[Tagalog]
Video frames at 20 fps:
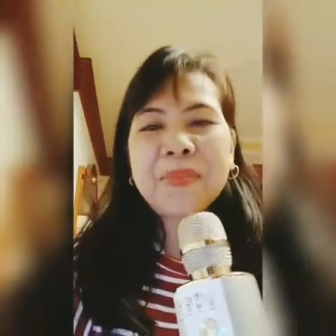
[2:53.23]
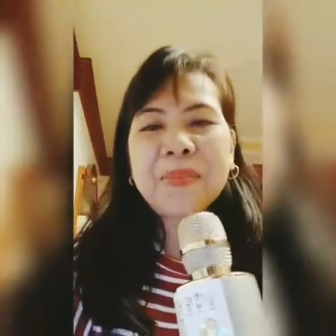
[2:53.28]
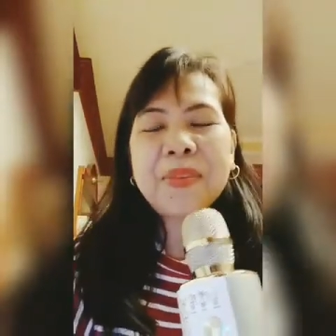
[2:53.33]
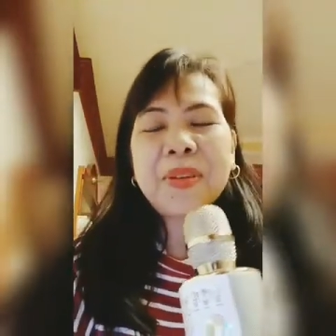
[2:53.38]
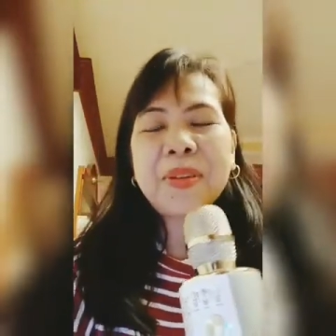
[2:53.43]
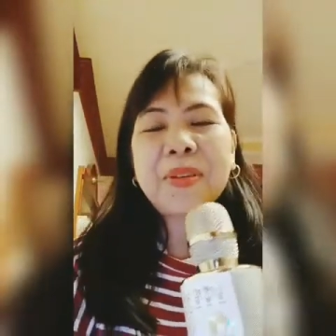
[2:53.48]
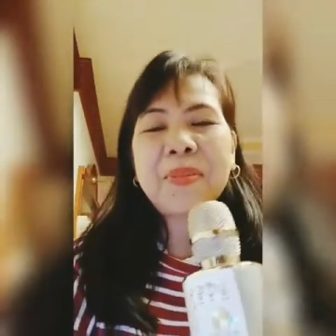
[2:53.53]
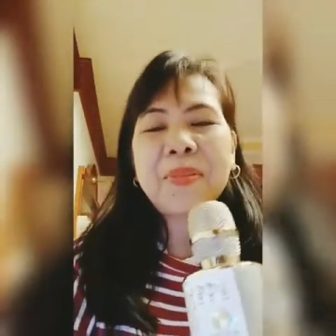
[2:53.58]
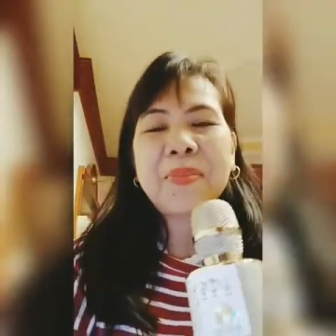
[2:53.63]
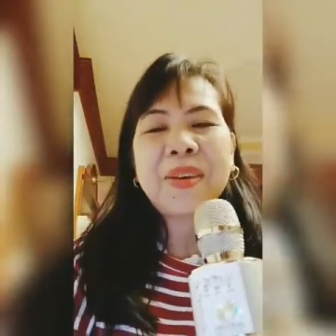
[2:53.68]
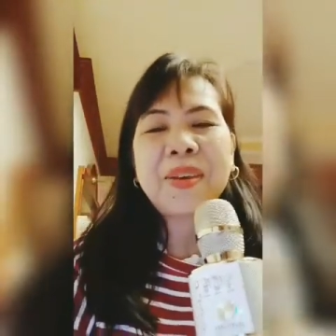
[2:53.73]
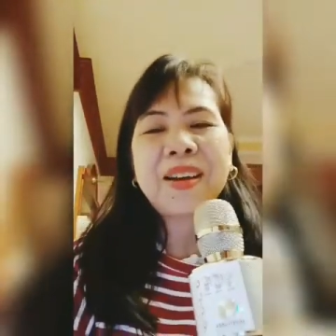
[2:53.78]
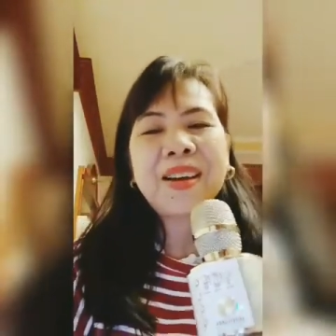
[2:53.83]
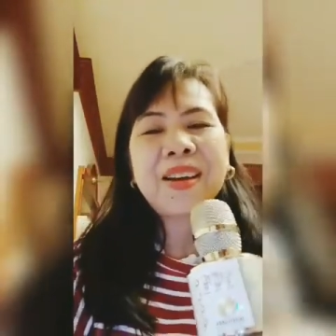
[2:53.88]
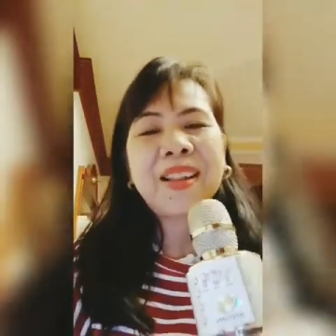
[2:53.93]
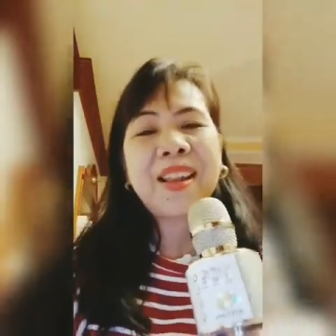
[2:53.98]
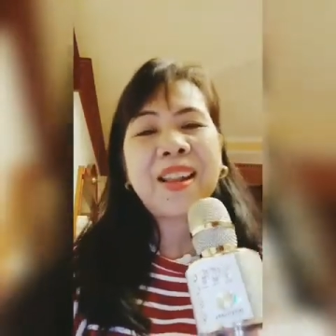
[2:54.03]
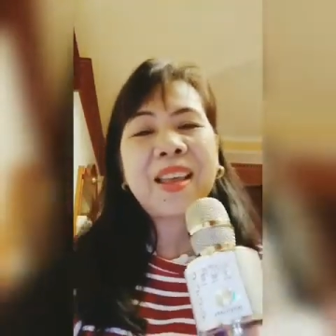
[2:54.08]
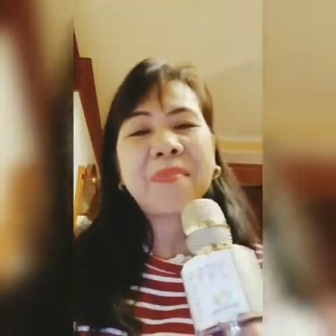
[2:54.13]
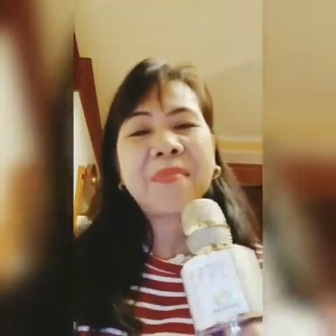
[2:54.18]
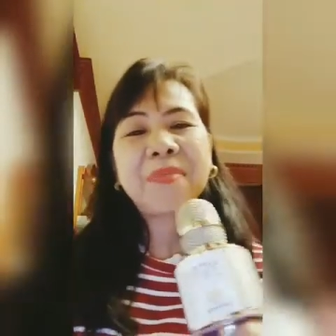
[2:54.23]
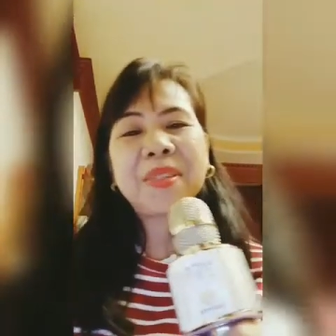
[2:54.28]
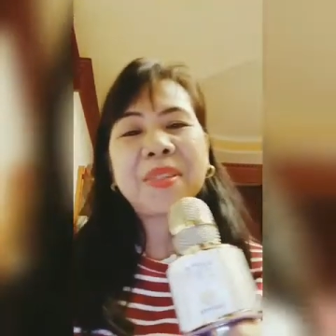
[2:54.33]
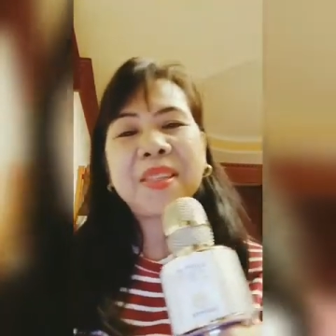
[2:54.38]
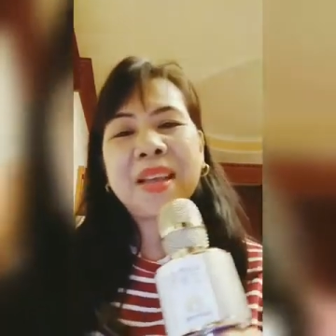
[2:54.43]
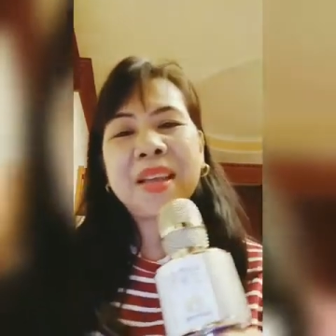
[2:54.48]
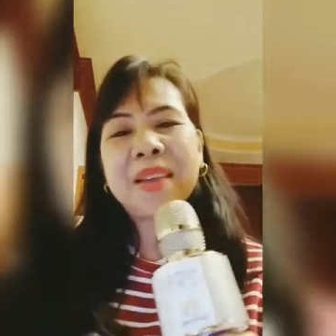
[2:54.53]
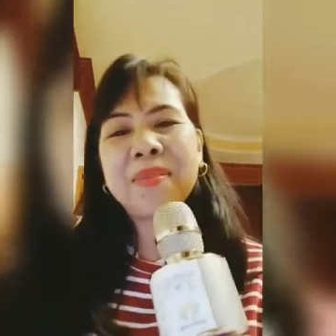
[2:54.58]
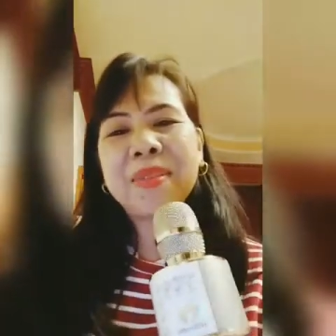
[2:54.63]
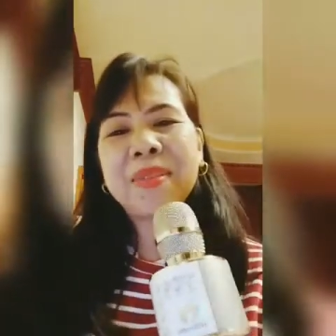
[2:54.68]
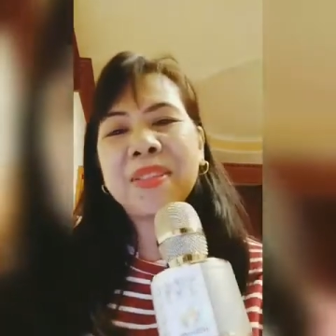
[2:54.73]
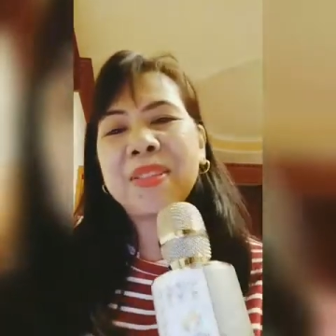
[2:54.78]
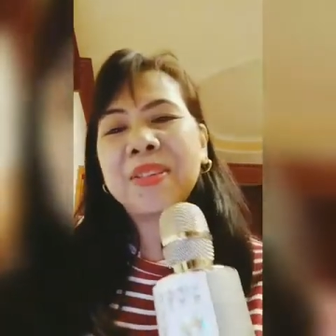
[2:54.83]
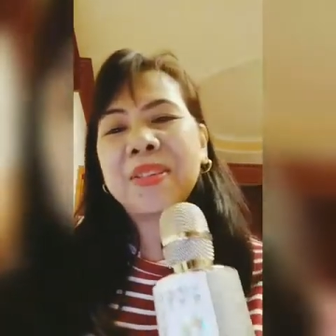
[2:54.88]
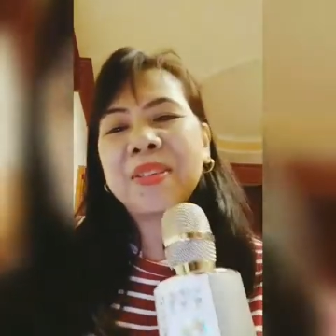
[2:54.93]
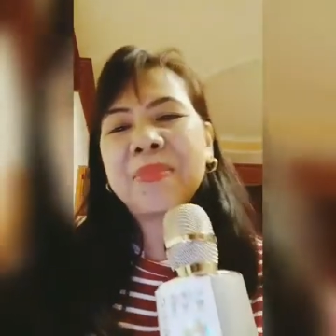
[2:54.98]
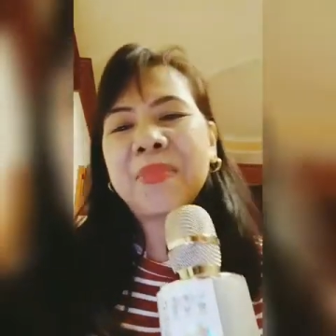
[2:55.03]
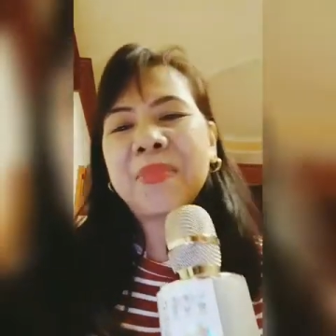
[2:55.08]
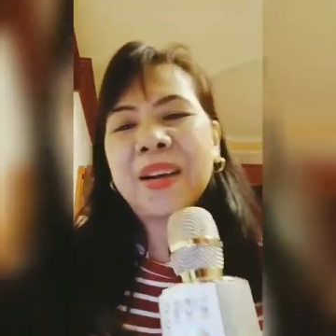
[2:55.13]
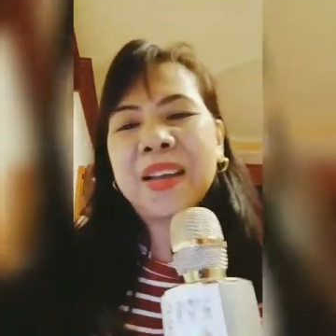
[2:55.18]
Yung mga lives namin
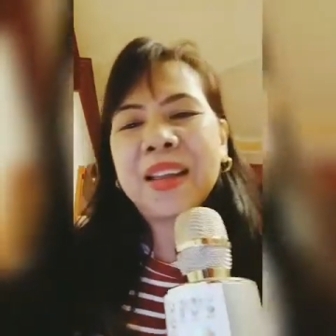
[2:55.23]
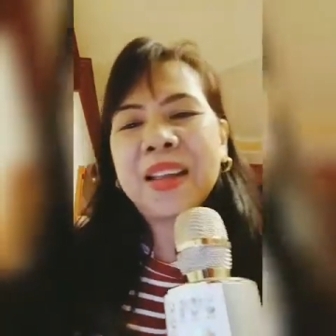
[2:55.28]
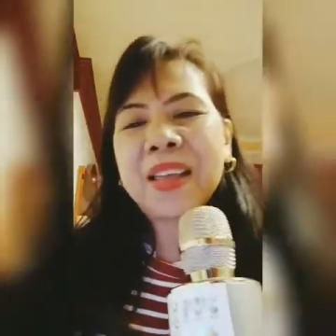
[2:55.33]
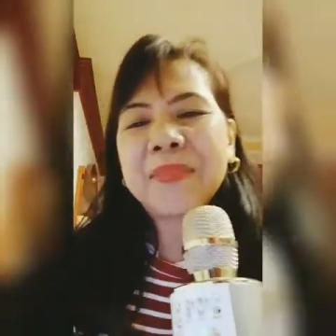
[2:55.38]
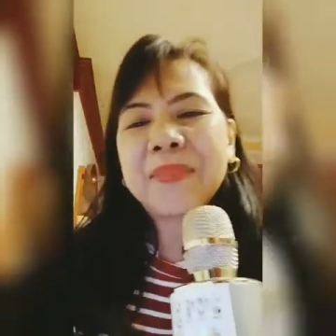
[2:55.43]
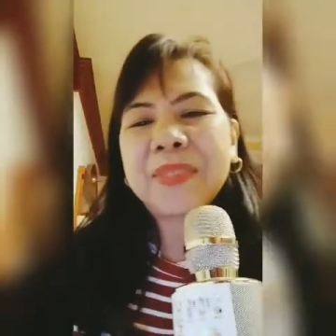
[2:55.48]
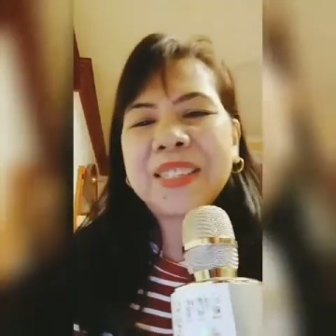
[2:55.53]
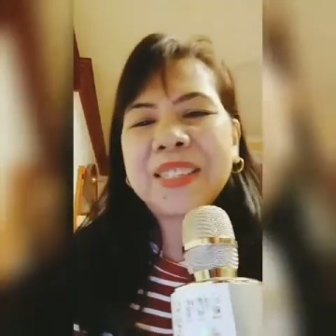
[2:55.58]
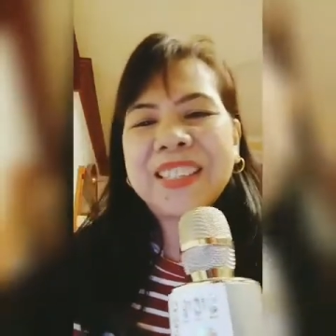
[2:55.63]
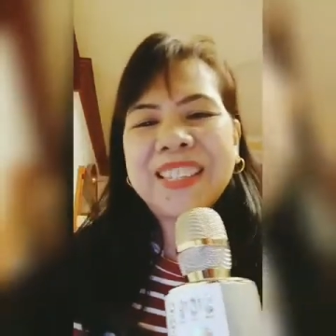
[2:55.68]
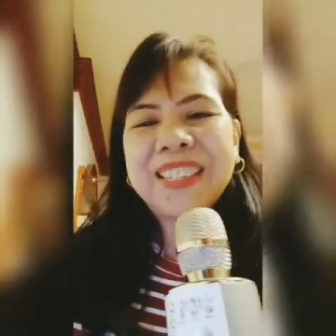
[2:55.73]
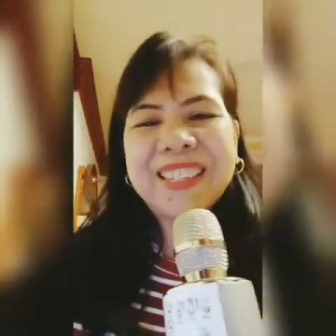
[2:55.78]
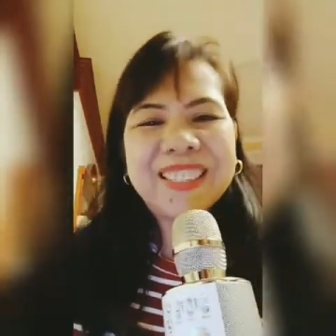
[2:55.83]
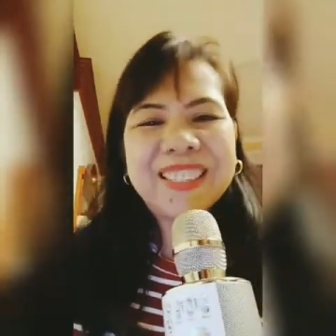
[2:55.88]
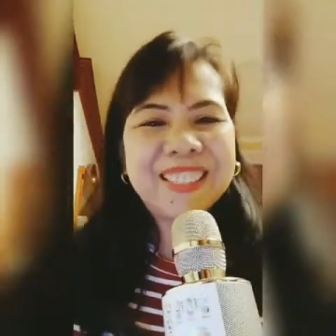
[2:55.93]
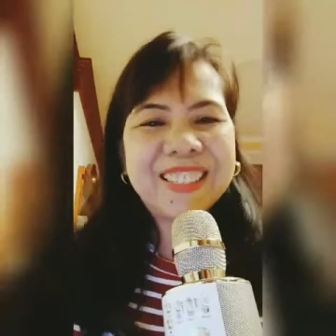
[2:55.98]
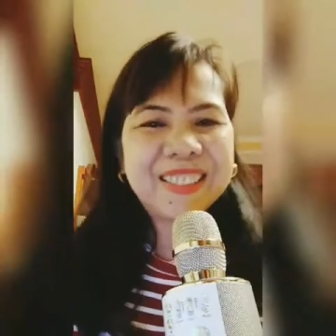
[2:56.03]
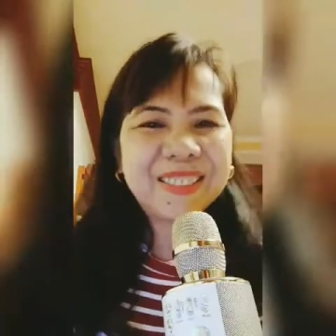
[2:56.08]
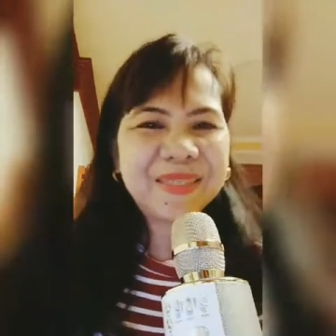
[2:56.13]
doon, mga live stream.